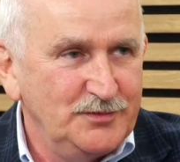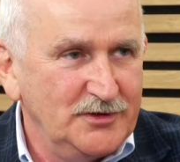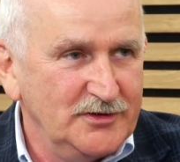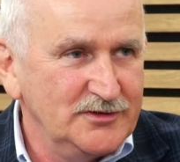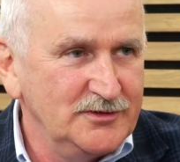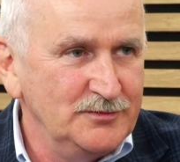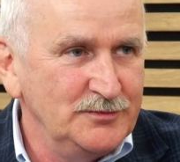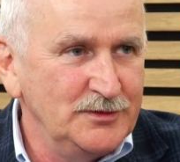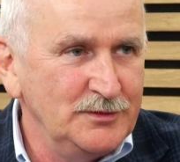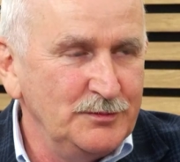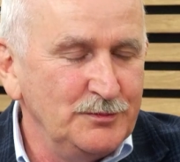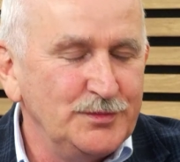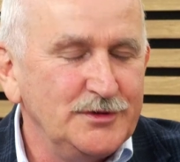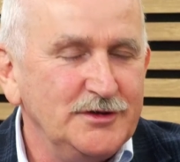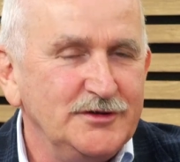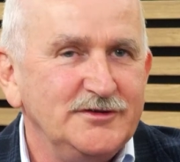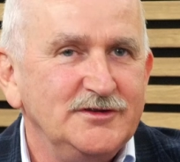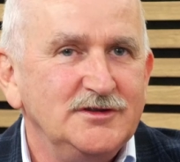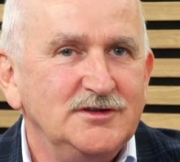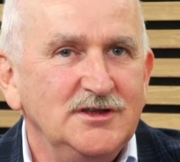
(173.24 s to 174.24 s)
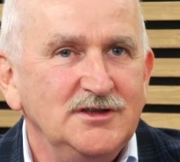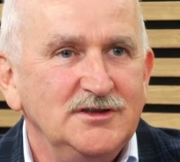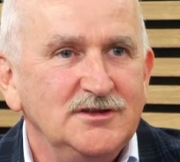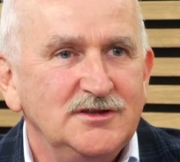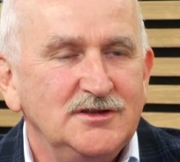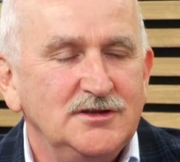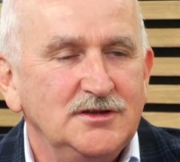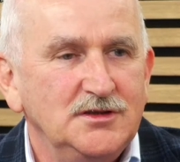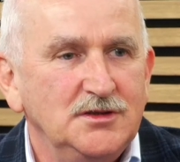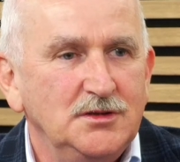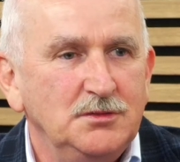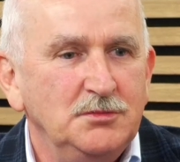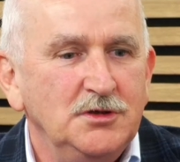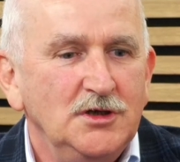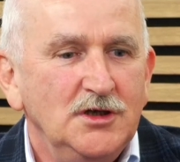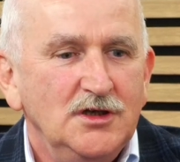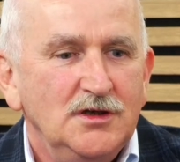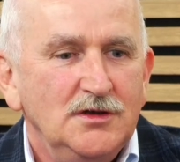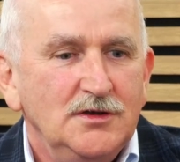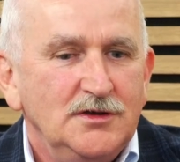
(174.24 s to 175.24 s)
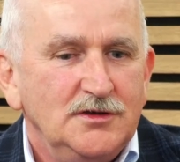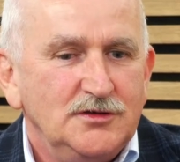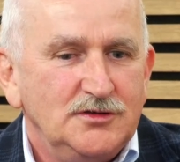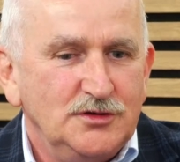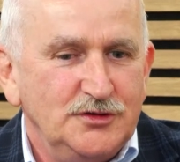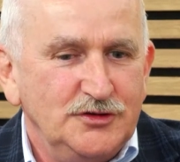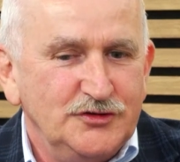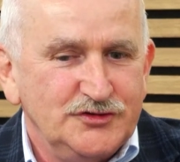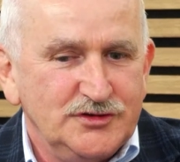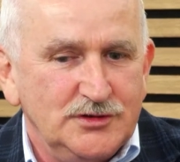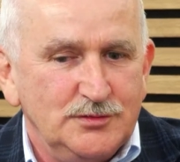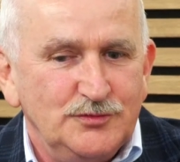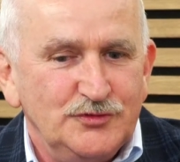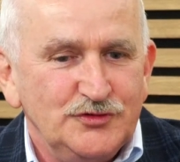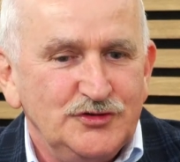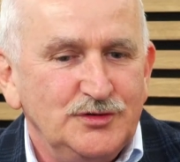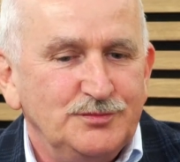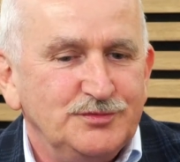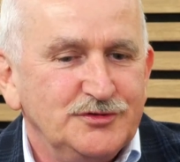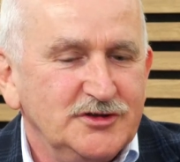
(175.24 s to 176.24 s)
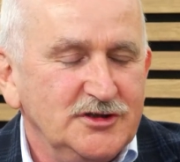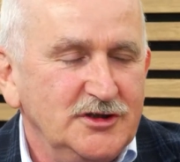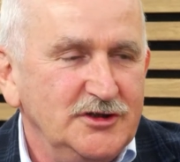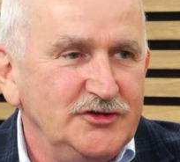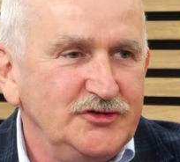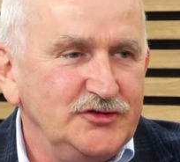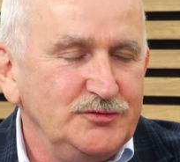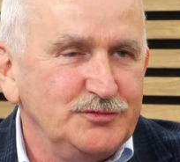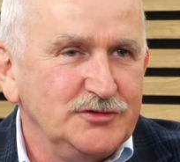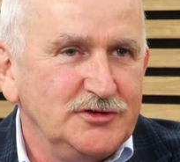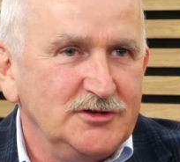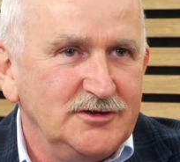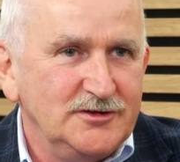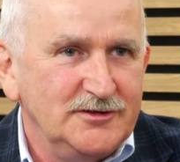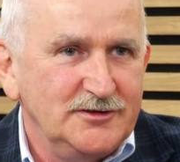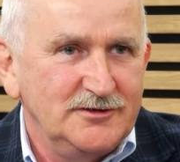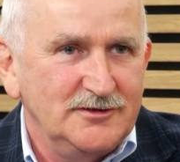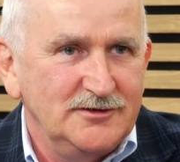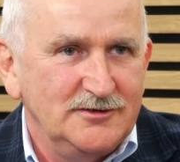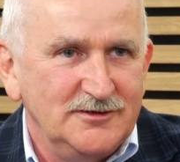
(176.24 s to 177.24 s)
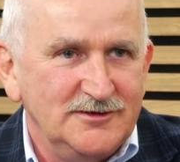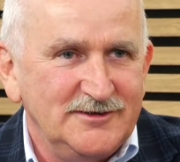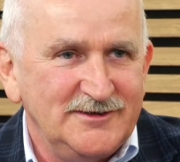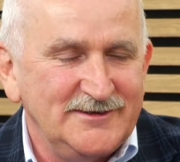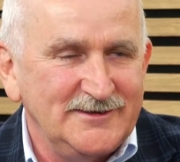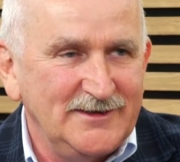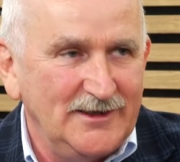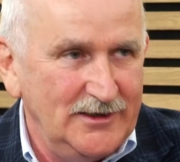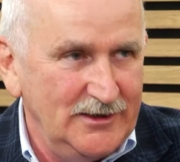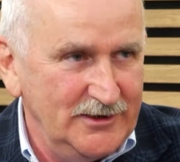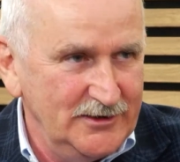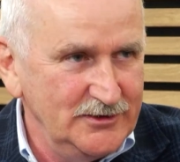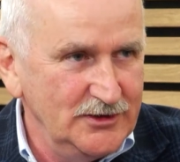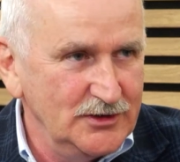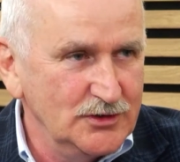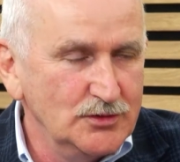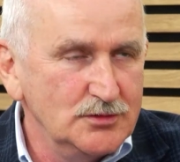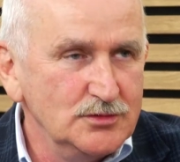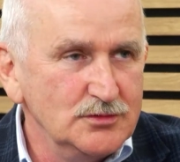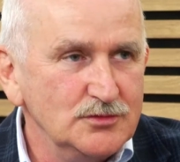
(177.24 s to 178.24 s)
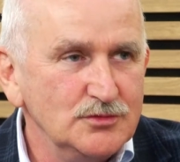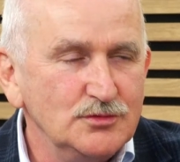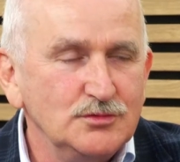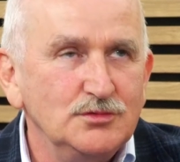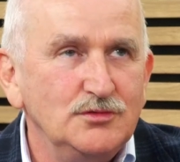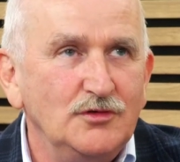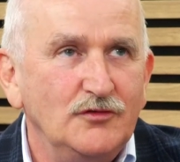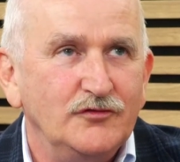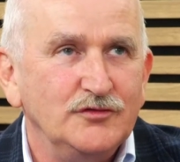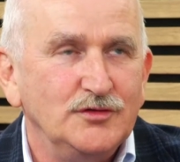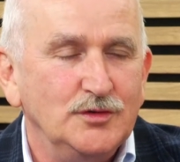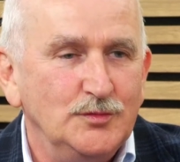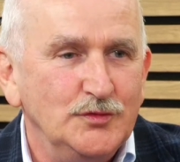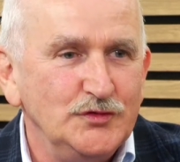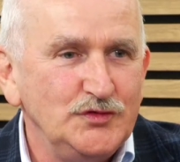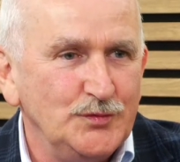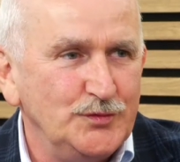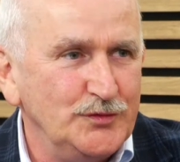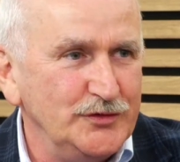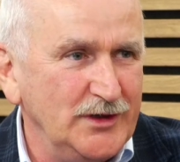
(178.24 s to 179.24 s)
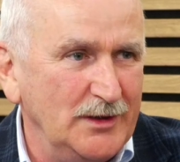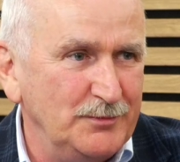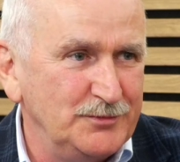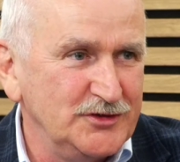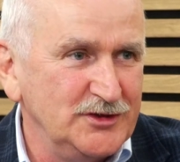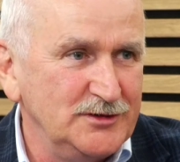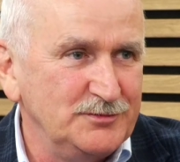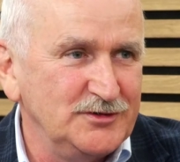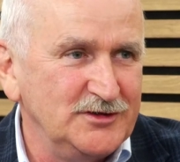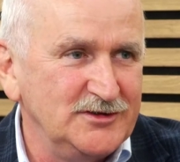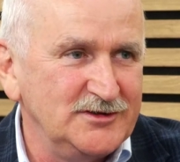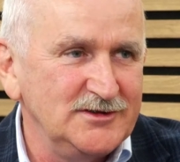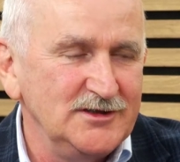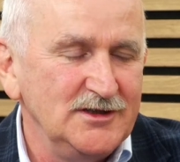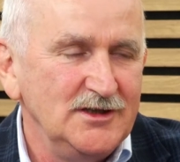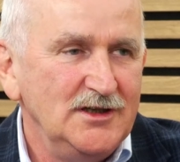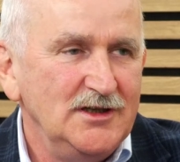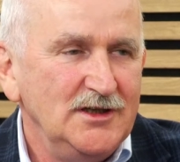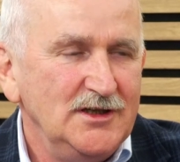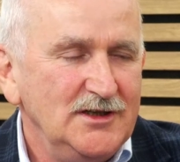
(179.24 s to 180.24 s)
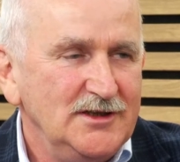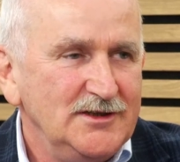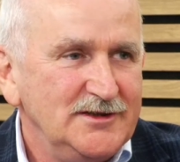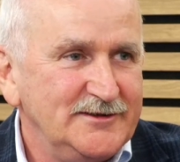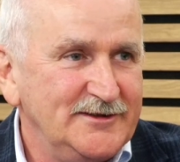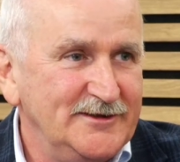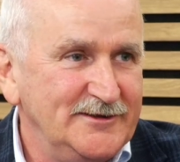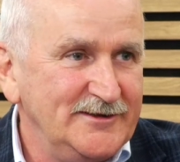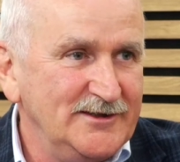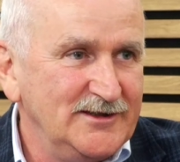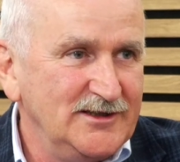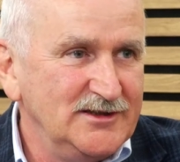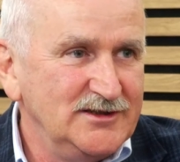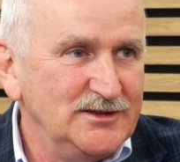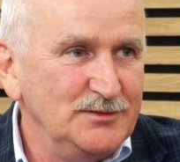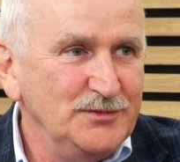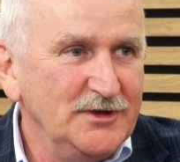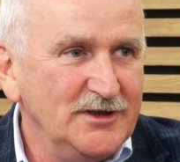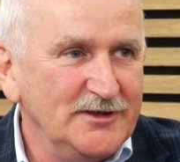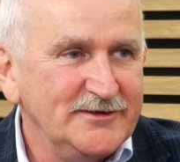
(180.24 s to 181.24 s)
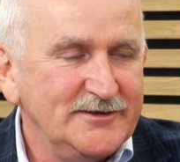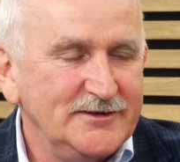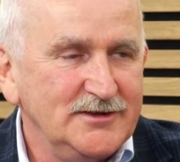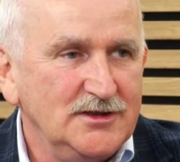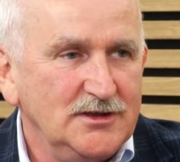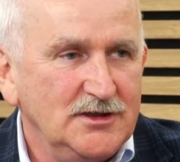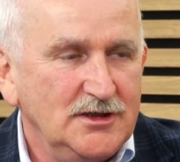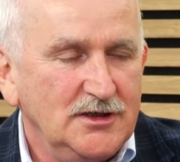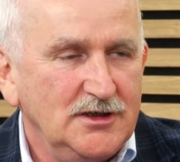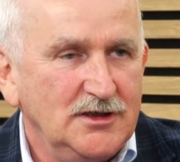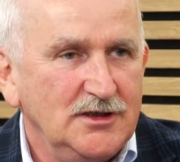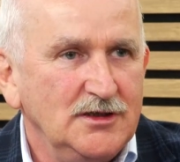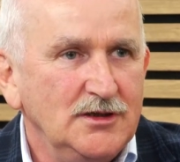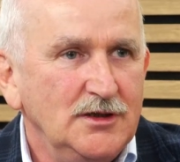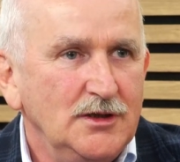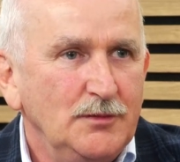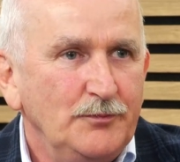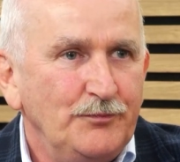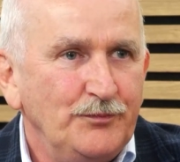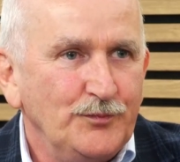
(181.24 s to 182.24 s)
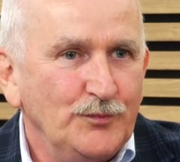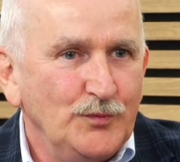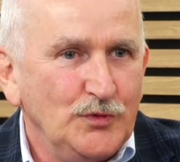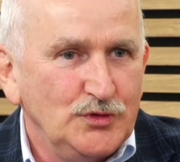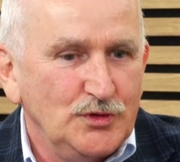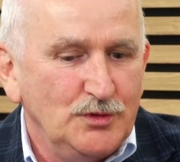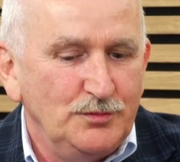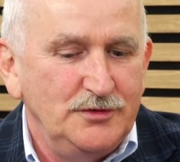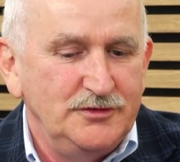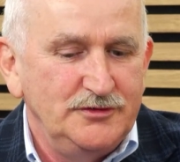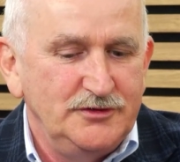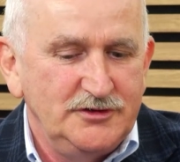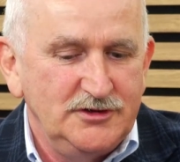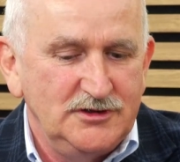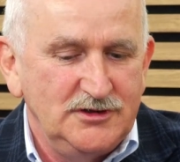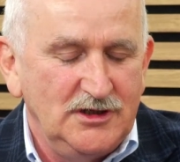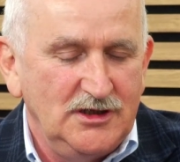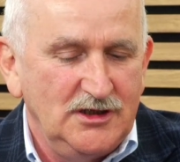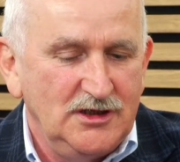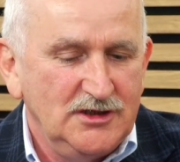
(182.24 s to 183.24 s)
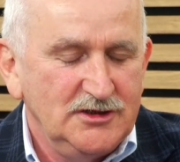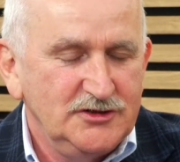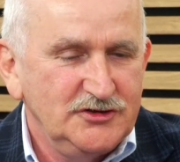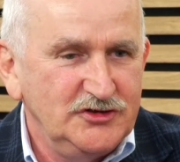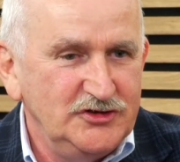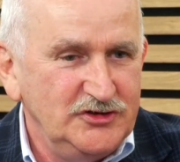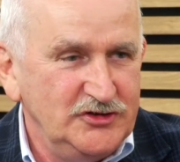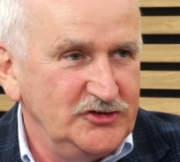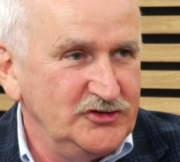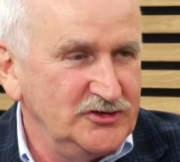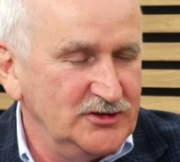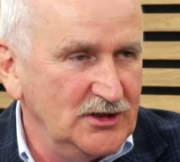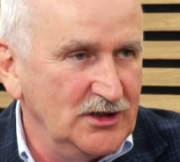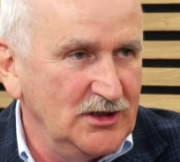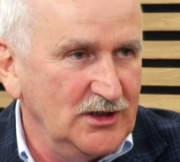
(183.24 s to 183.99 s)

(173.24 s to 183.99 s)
z panem prezydentem. To jeszcze musi przejść przez scalenie gruntów, to musi później przejść przez sesję Rady Miasta, bo to będzie na 30